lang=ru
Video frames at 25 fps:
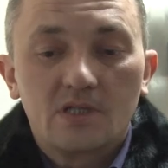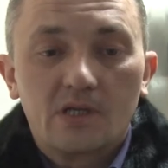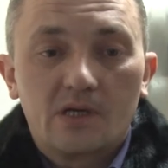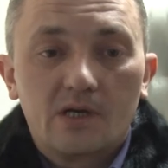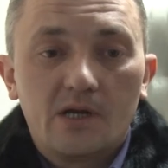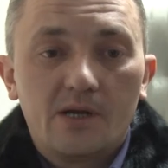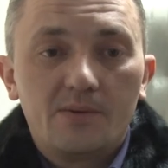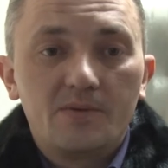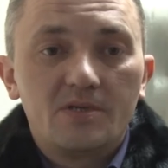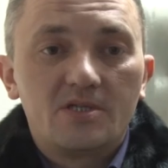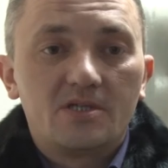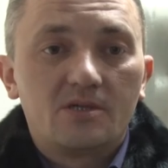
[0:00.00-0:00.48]

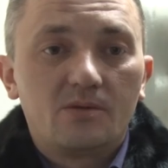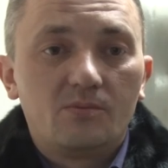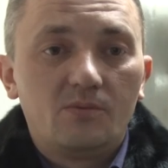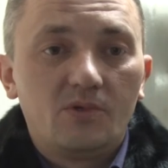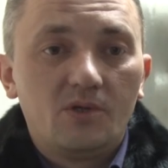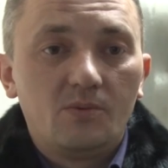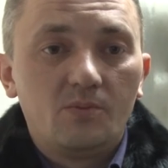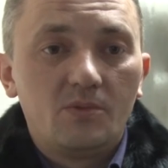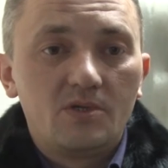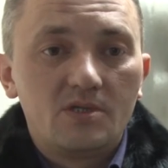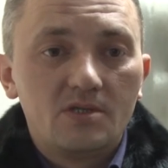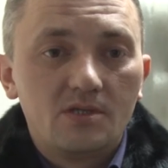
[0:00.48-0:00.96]
стараемся
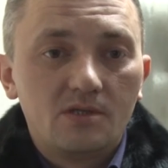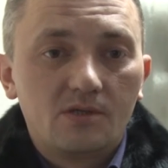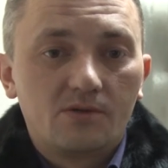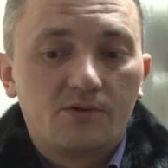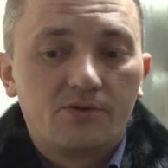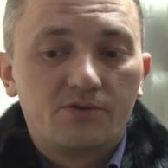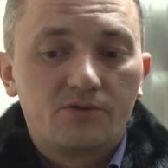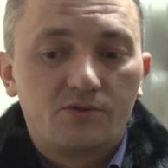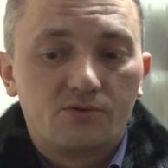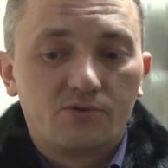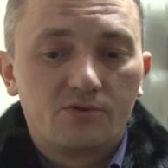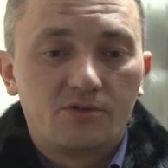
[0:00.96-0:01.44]

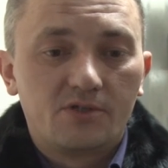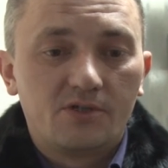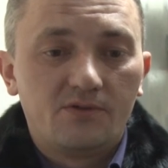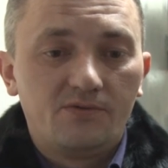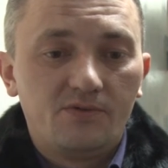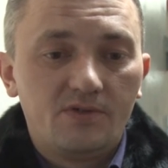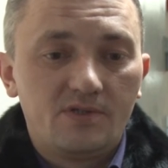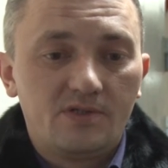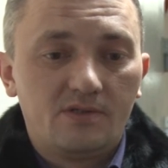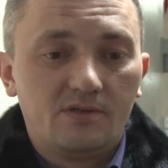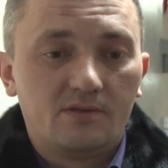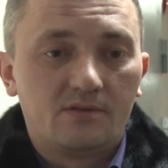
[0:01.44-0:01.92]
минимизировать, все
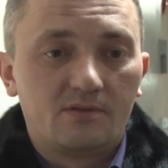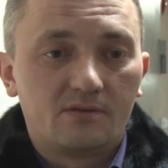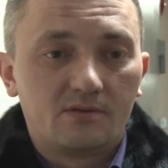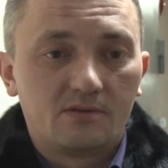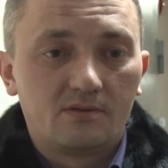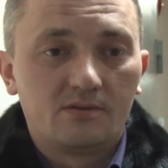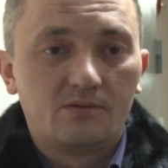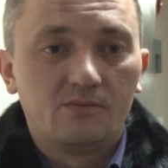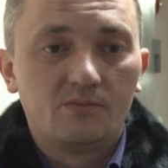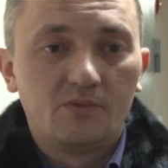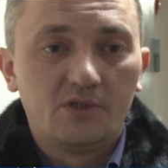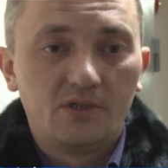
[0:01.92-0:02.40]
зависит
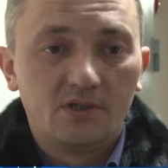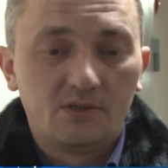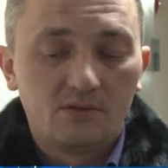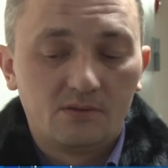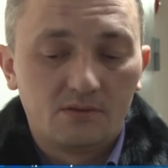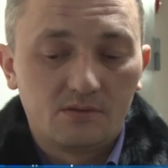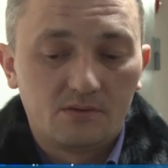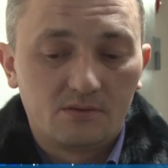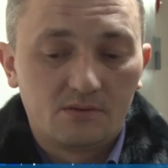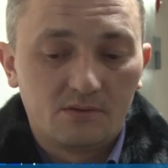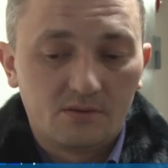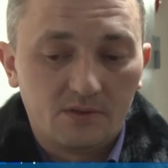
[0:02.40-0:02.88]
э,
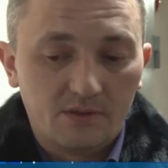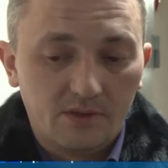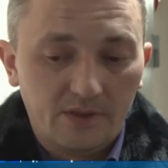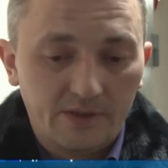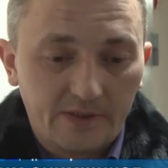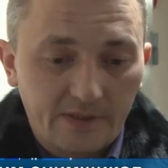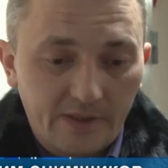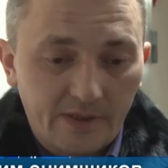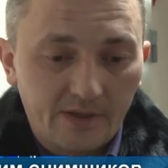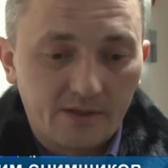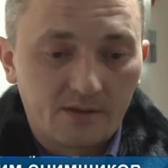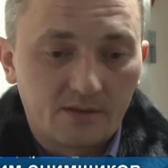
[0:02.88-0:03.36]
мы
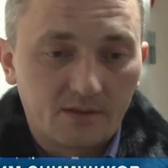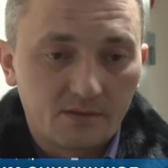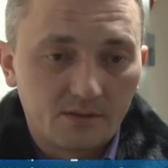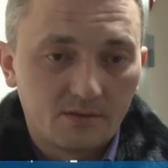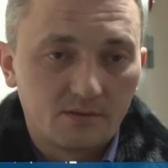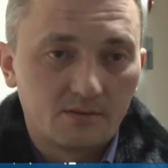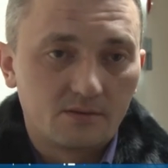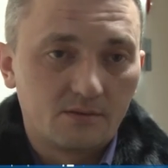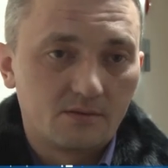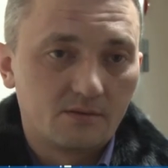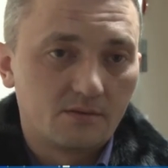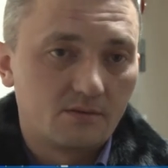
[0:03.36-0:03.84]
и так,
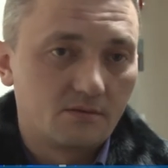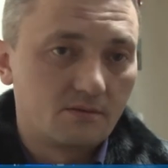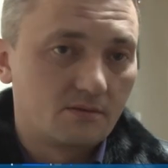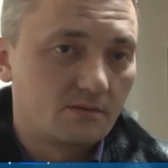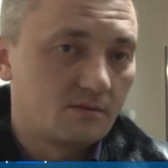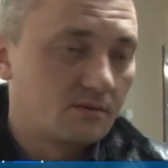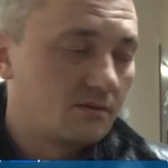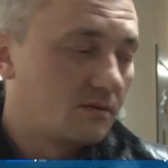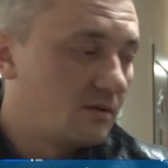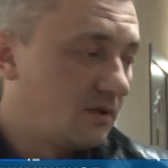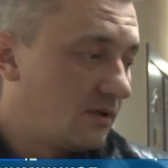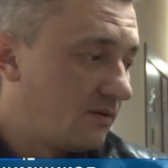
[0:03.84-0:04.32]

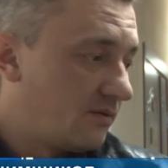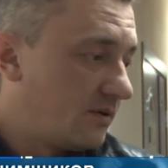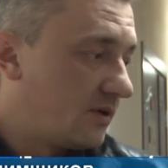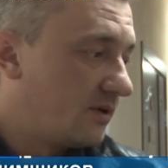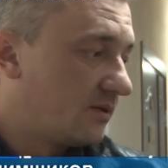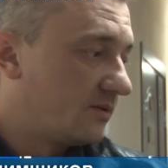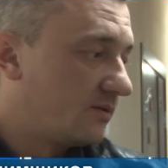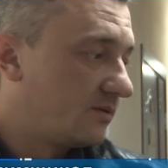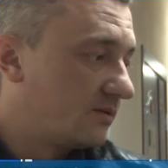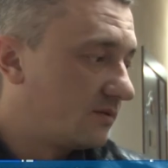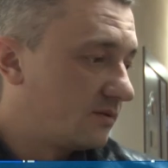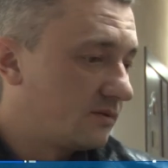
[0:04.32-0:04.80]

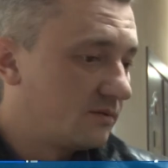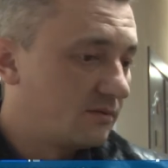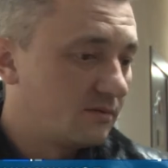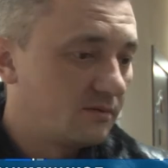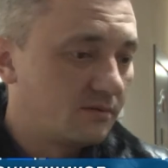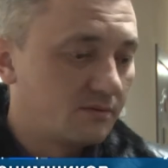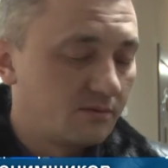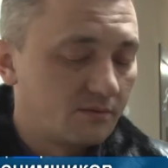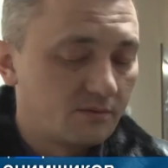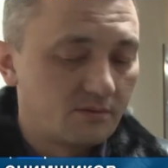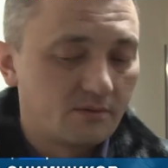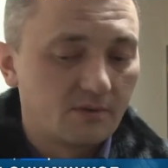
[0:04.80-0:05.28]
глава
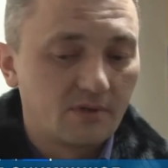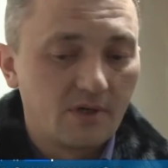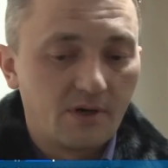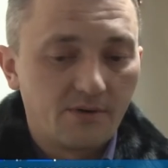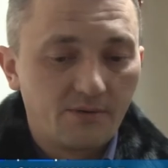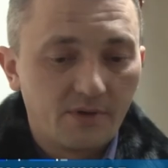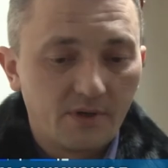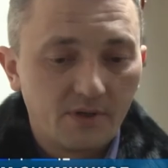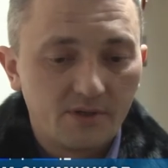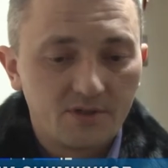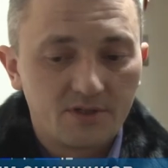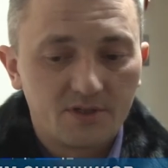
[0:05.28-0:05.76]
э,
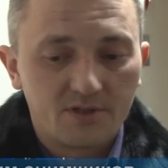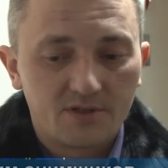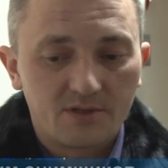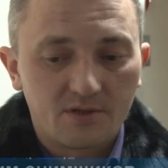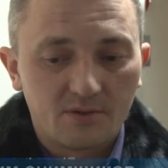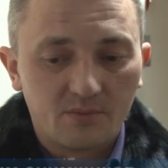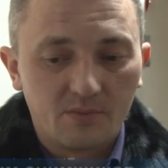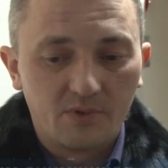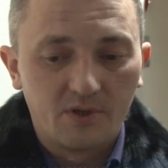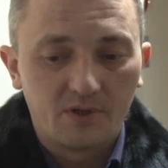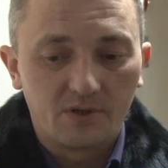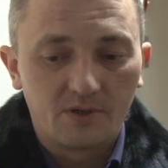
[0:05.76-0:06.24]
говорил
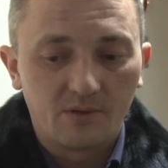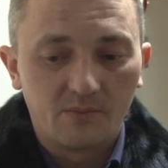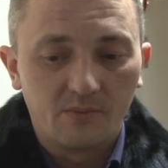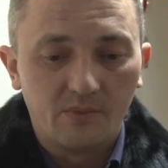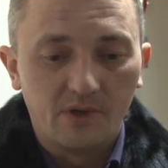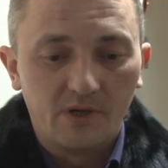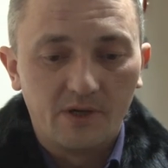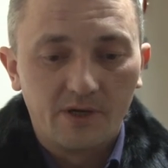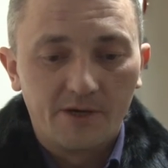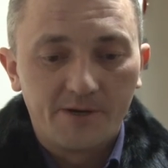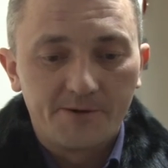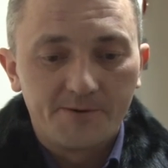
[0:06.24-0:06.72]
сейчас об этом,
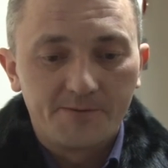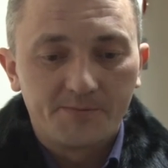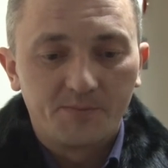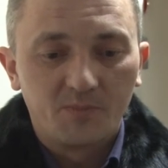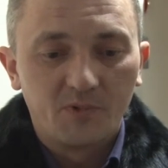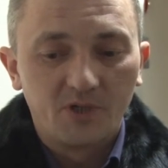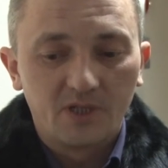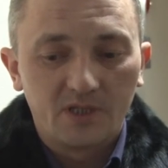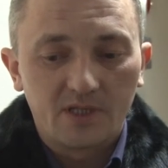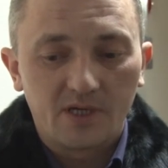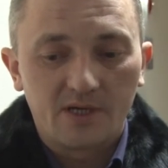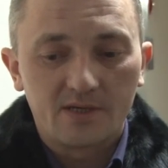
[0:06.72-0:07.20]

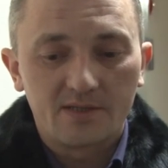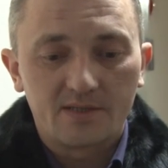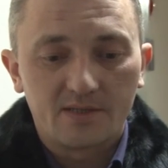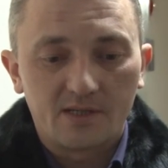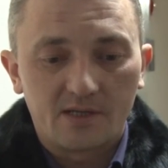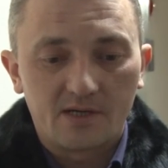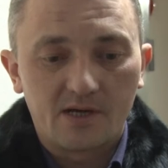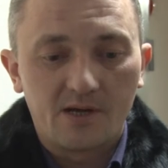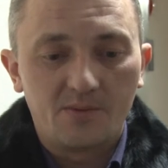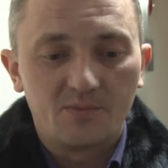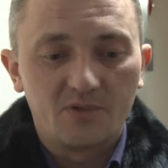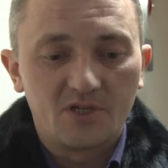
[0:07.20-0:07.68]
мы и так
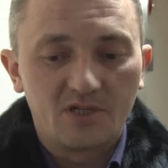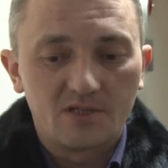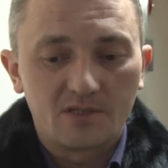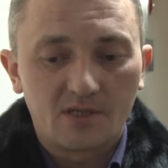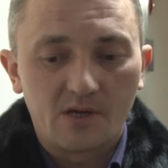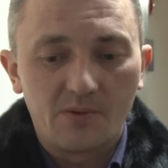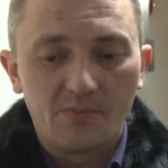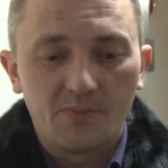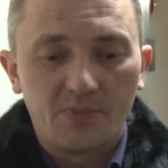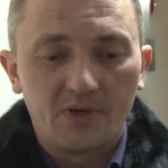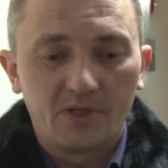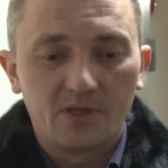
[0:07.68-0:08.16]
стараемся
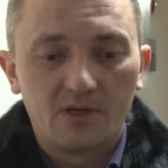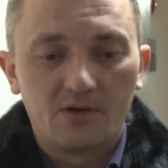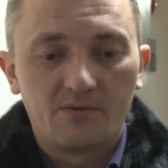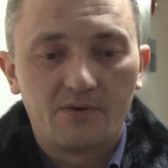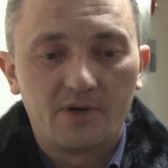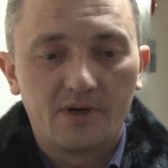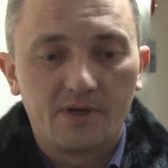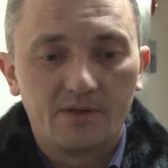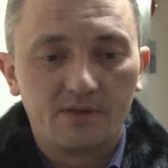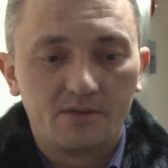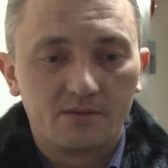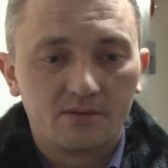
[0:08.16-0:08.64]

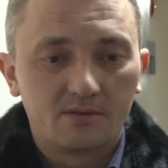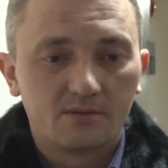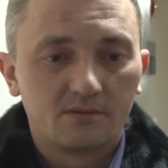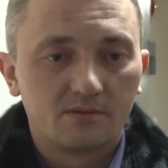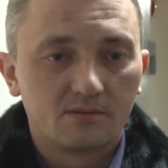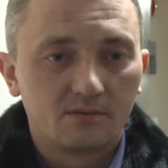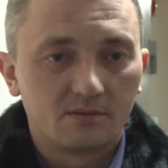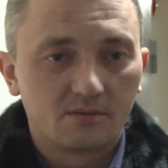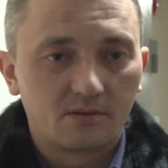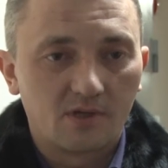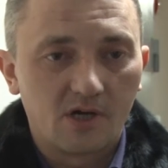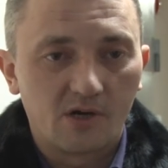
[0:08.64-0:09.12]
скомпоновать
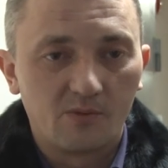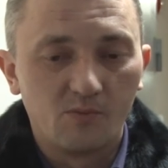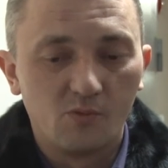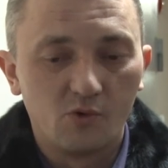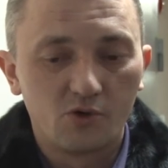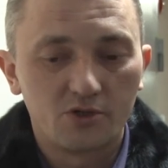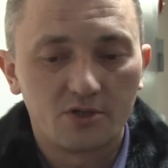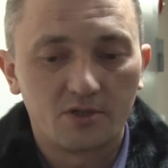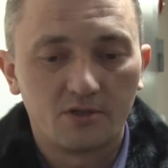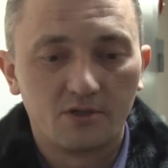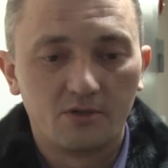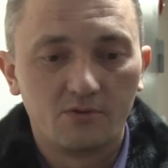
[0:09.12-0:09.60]
как
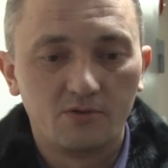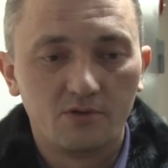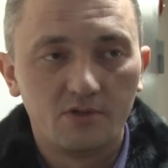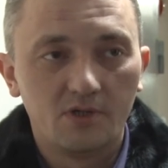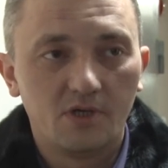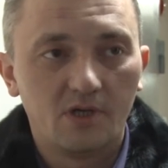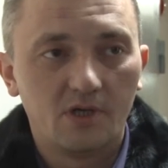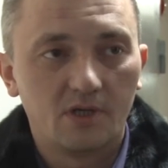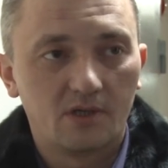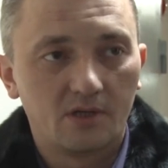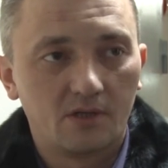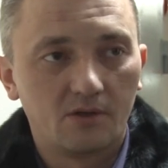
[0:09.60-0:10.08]
можно
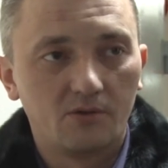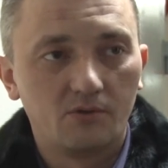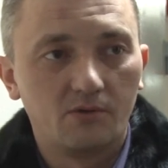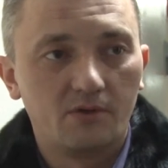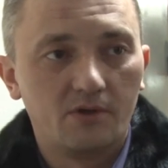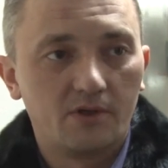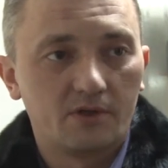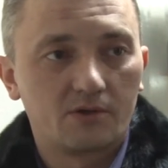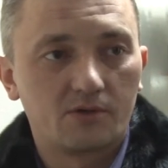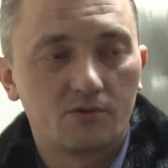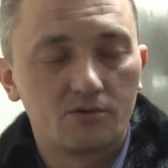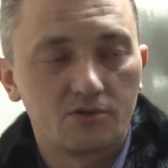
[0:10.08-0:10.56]
людей от
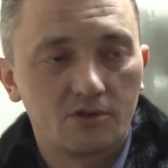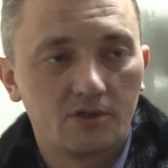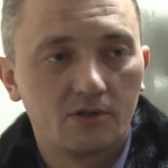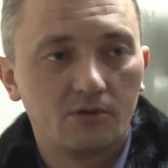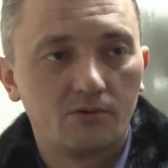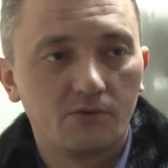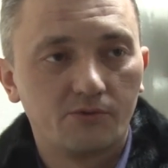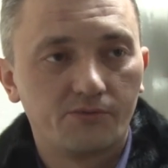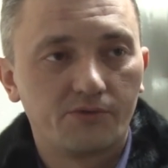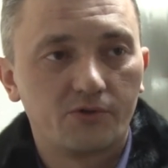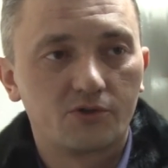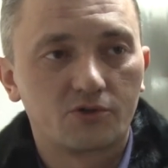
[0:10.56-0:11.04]
одной
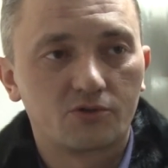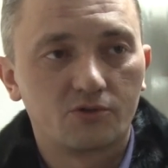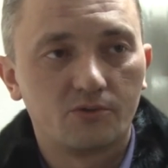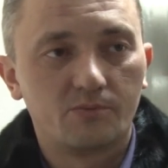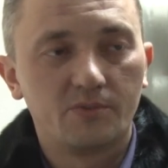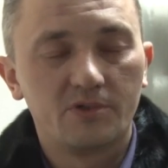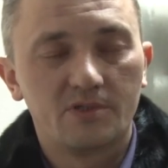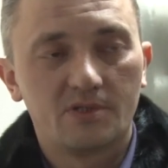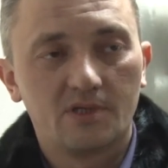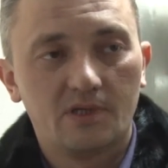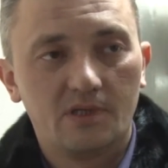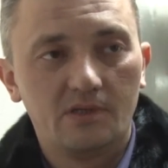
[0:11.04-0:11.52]
электроустановки,
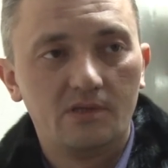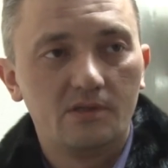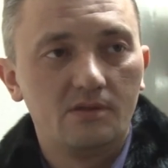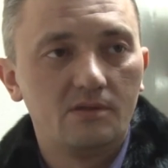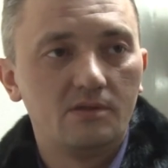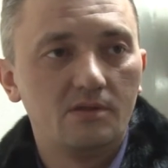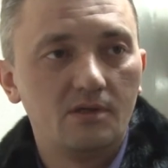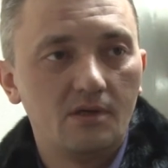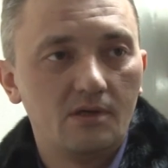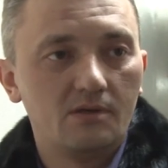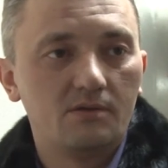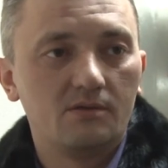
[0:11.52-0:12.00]
чтобы за
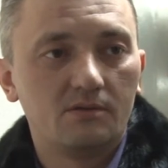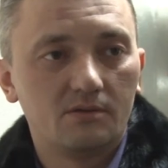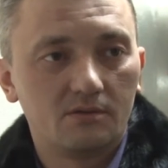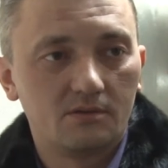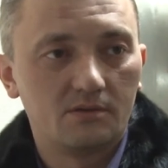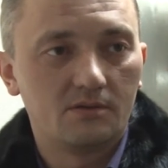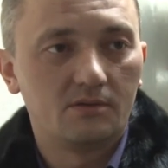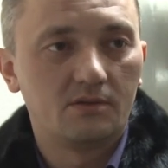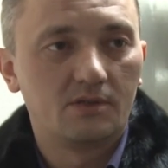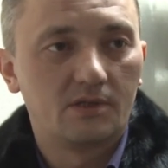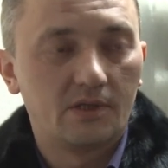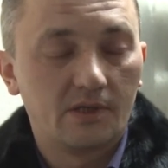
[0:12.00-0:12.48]
один день
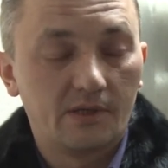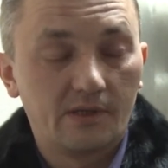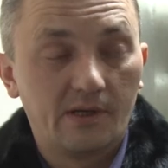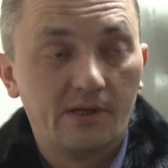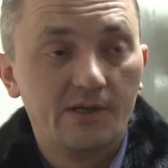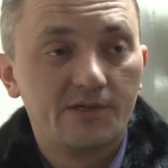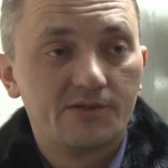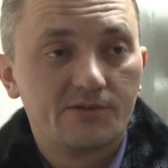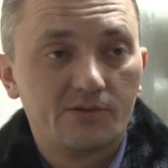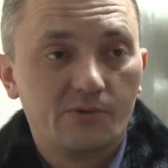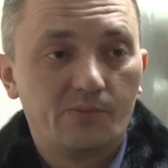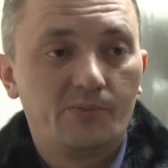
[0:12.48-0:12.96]
это
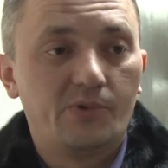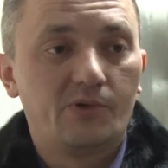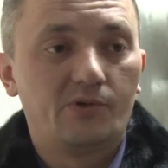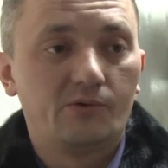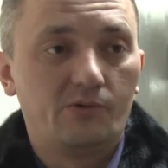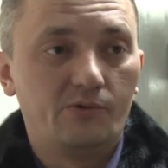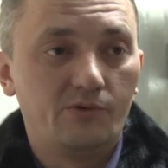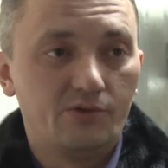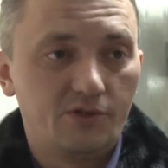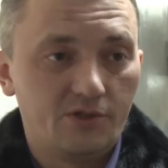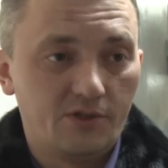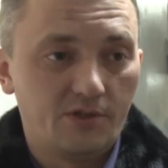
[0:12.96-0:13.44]
количество
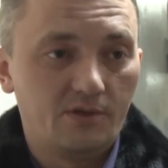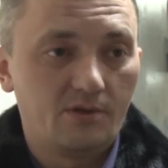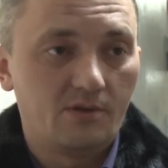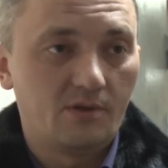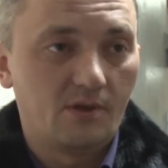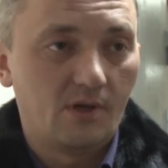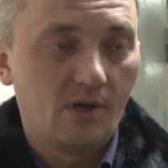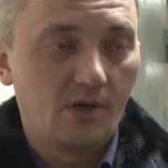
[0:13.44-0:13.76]
подключить.